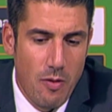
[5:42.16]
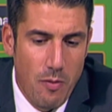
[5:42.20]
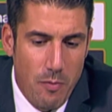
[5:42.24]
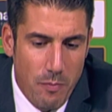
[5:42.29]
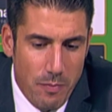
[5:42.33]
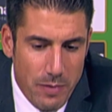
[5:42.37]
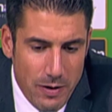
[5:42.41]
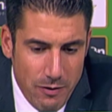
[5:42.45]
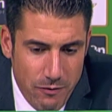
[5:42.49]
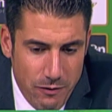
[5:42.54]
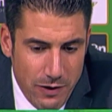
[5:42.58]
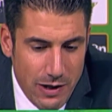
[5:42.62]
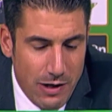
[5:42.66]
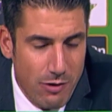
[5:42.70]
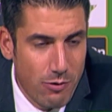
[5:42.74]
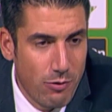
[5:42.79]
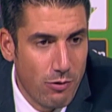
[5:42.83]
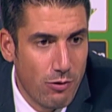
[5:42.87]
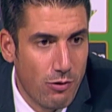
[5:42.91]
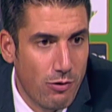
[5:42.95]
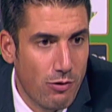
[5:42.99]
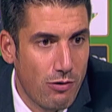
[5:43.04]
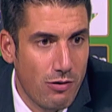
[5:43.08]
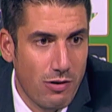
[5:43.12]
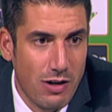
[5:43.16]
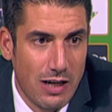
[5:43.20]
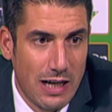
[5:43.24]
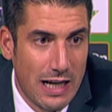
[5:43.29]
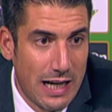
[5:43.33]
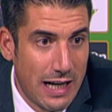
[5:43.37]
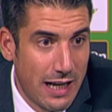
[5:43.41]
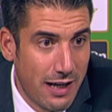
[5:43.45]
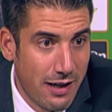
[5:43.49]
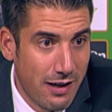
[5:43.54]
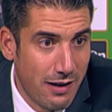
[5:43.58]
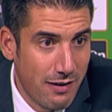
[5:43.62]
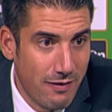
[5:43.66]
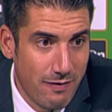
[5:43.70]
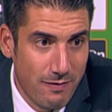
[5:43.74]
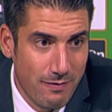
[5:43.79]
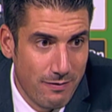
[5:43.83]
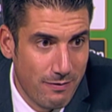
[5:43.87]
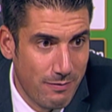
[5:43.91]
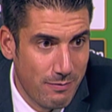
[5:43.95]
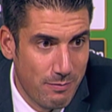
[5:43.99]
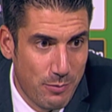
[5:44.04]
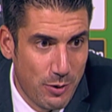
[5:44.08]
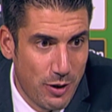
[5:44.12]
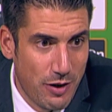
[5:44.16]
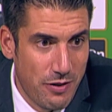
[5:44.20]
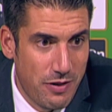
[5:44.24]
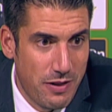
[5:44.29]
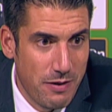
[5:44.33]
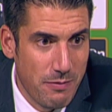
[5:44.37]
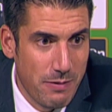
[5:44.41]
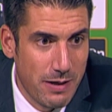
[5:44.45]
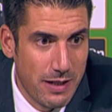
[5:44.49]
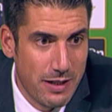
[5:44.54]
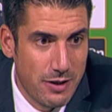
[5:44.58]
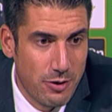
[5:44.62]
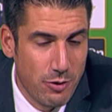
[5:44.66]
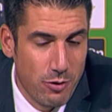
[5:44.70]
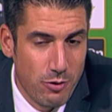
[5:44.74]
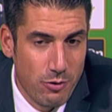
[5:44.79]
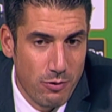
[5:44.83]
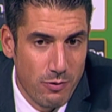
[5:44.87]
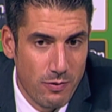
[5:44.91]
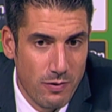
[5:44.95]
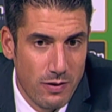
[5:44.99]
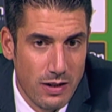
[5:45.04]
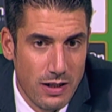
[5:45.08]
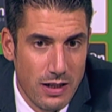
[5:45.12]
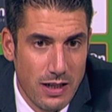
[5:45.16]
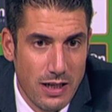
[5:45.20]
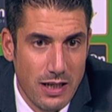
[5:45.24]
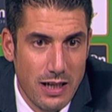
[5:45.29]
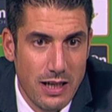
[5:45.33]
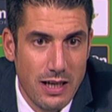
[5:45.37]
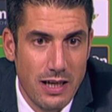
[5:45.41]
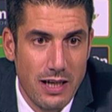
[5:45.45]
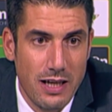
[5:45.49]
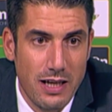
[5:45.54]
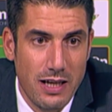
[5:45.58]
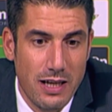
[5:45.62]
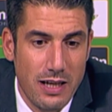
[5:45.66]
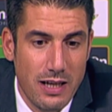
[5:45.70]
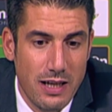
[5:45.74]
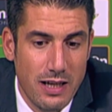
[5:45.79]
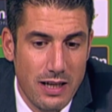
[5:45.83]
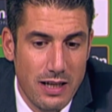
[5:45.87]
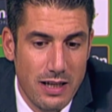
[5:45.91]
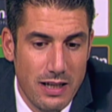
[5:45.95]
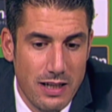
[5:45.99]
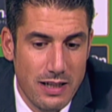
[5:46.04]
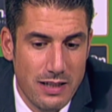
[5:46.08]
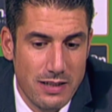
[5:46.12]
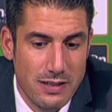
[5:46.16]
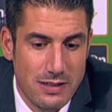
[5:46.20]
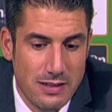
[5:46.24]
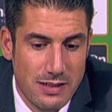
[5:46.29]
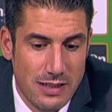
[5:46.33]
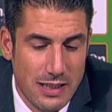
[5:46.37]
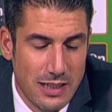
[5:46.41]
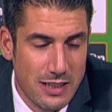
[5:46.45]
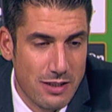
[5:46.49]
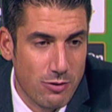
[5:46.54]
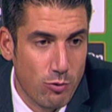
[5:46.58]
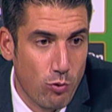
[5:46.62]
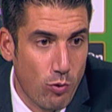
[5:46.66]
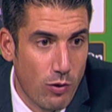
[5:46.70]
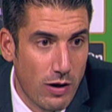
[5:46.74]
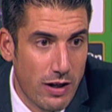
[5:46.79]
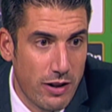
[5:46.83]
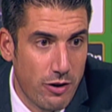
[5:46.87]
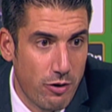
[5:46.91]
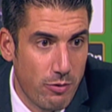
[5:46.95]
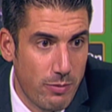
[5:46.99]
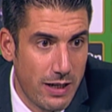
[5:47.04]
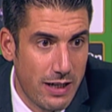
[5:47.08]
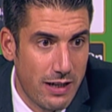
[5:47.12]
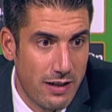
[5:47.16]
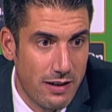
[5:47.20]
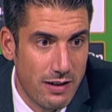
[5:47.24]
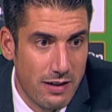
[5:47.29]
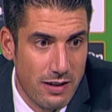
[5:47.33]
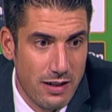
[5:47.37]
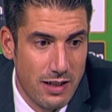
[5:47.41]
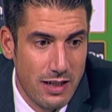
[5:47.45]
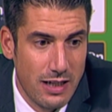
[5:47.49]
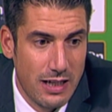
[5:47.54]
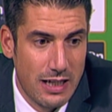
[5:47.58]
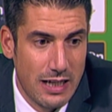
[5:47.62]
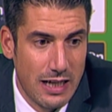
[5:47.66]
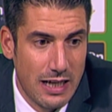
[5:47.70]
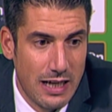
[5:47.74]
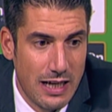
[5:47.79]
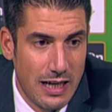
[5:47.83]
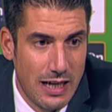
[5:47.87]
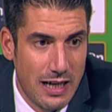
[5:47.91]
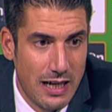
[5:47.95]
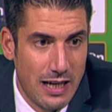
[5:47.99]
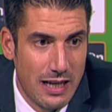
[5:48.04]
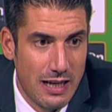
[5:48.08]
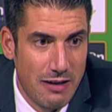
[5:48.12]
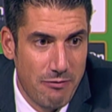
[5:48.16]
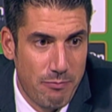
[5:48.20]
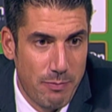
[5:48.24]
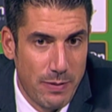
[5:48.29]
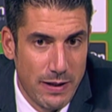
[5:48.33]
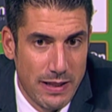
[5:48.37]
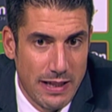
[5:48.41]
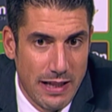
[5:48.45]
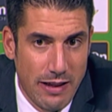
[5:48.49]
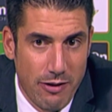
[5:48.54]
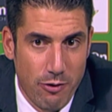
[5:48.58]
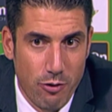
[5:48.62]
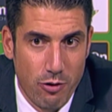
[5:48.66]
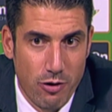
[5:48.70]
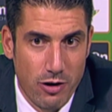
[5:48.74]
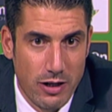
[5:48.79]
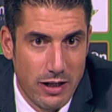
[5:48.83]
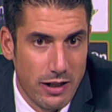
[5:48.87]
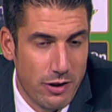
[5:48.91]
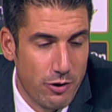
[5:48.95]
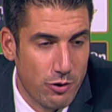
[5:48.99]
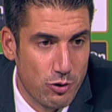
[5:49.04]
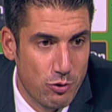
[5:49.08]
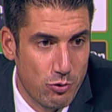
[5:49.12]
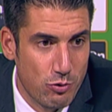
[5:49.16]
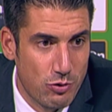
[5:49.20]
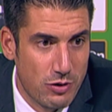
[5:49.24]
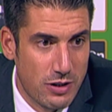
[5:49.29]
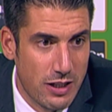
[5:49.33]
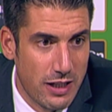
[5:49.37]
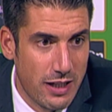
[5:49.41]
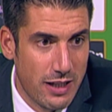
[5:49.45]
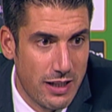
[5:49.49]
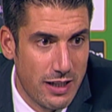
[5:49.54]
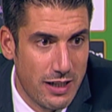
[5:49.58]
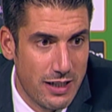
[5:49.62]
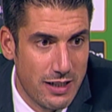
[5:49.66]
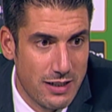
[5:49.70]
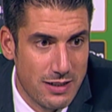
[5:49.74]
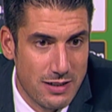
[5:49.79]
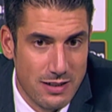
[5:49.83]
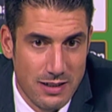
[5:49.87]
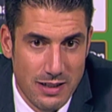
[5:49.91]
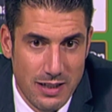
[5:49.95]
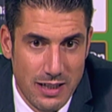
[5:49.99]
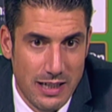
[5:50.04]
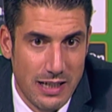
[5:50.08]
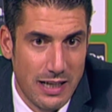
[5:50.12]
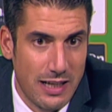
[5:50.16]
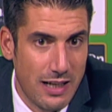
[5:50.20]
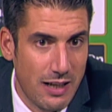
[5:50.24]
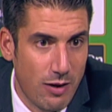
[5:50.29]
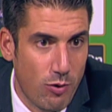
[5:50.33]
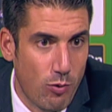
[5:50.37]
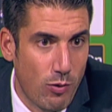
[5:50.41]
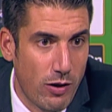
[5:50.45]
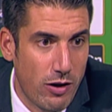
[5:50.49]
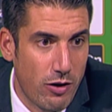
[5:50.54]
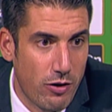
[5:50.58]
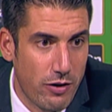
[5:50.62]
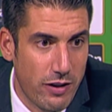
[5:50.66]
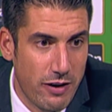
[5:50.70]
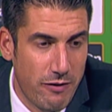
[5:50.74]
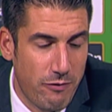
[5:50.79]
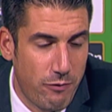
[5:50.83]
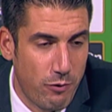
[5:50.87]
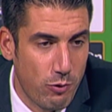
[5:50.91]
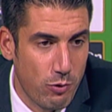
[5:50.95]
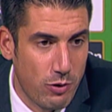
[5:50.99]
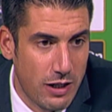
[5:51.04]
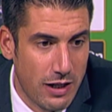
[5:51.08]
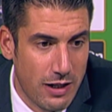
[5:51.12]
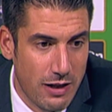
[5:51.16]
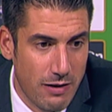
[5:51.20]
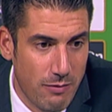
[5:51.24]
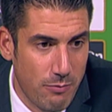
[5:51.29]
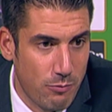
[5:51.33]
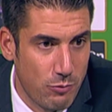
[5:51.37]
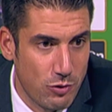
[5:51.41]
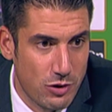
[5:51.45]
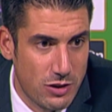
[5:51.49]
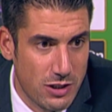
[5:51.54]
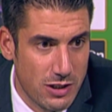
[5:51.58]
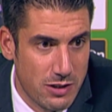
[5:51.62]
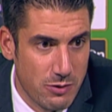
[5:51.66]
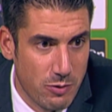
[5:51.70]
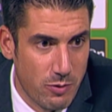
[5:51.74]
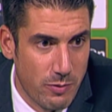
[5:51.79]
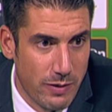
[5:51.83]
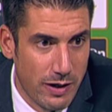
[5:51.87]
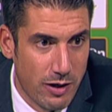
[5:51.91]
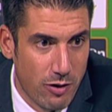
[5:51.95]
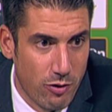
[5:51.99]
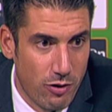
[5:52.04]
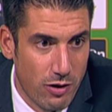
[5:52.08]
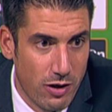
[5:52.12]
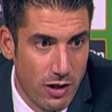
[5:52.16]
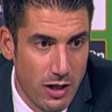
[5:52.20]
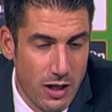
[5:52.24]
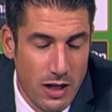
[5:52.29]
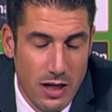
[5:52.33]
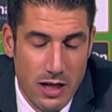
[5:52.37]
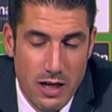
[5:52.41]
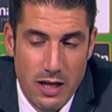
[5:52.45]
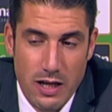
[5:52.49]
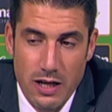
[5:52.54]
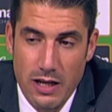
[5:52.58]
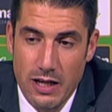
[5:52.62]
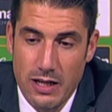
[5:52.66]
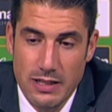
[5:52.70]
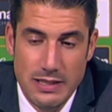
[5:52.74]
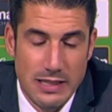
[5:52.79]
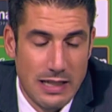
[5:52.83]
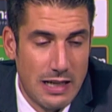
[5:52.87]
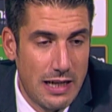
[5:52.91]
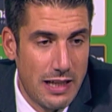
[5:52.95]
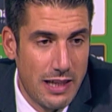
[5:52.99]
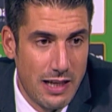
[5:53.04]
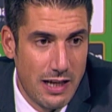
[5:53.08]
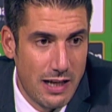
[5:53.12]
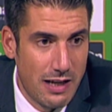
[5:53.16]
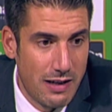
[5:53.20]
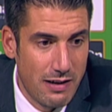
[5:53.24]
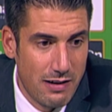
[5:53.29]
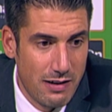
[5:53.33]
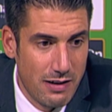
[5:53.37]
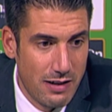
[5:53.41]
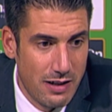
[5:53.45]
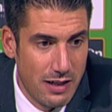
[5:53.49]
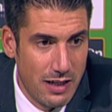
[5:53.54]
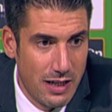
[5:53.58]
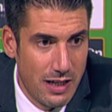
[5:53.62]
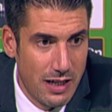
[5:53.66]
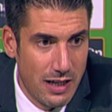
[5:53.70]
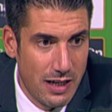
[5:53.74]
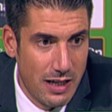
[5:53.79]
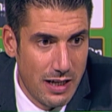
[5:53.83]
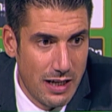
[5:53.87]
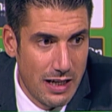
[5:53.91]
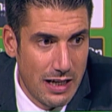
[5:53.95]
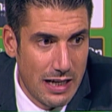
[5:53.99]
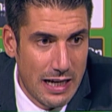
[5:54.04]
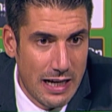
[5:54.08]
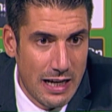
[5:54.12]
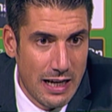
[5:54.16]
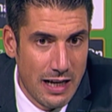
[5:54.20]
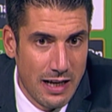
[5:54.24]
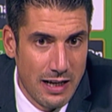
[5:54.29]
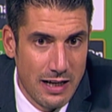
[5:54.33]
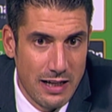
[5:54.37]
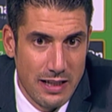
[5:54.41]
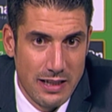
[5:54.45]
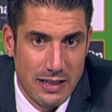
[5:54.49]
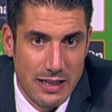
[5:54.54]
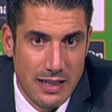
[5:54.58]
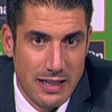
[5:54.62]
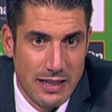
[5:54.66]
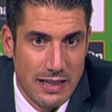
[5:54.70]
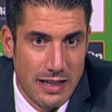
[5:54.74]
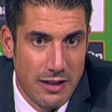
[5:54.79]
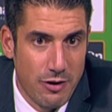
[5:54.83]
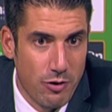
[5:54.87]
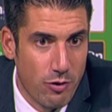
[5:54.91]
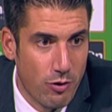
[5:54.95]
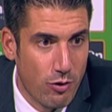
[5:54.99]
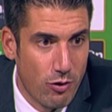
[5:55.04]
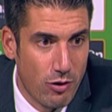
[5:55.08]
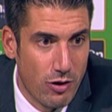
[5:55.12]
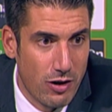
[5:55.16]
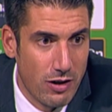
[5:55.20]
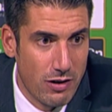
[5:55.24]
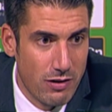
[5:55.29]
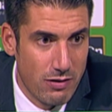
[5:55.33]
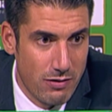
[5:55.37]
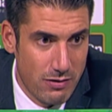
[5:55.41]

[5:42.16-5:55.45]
Prefiero ganar por encima de todo y si es jugando bien y que el espectador, que todos ustedes y que el jugador disfrute, muchísimo mejor. Esa es la idea, eh, ganar intentando